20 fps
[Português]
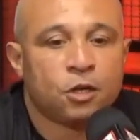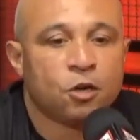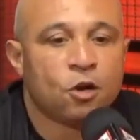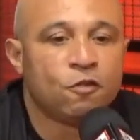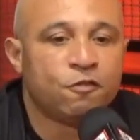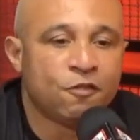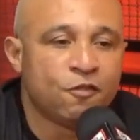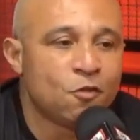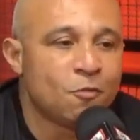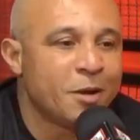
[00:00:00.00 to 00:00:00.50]

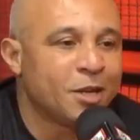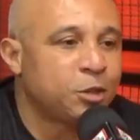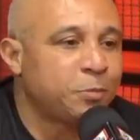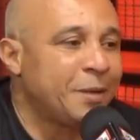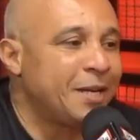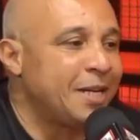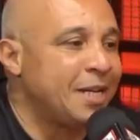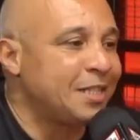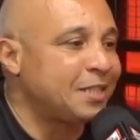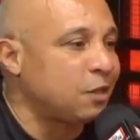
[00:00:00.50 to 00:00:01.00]
Eu vivi uma
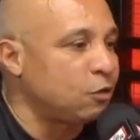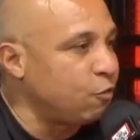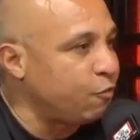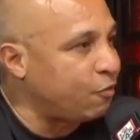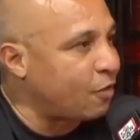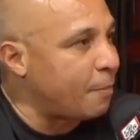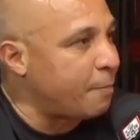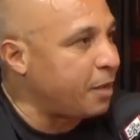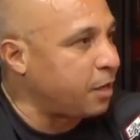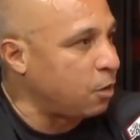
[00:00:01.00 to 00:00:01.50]
experiência no
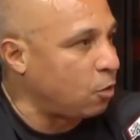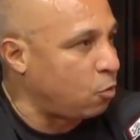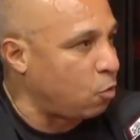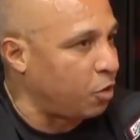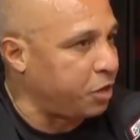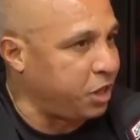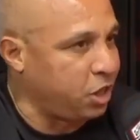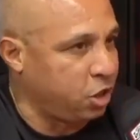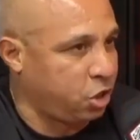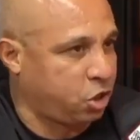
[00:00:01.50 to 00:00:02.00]
Flamengo e
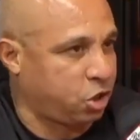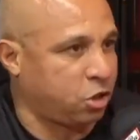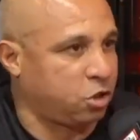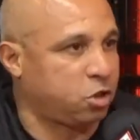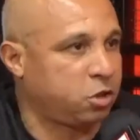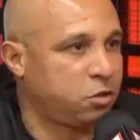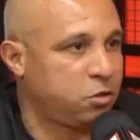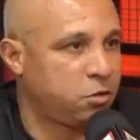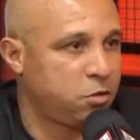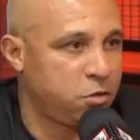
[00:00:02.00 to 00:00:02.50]

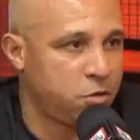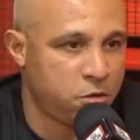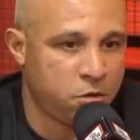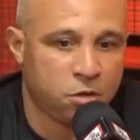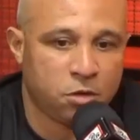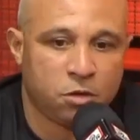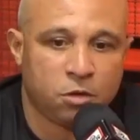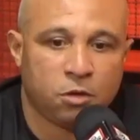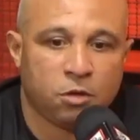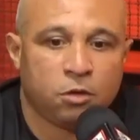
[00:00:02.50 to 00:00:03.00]
Corinthians,
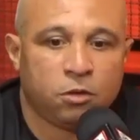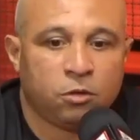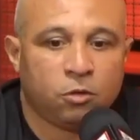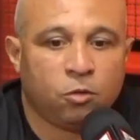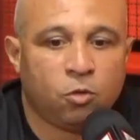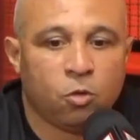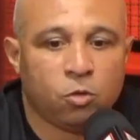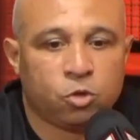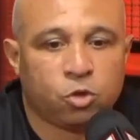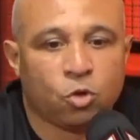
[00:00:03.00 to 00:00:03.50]

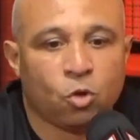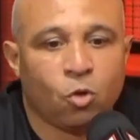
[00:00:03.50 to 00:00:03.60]
gol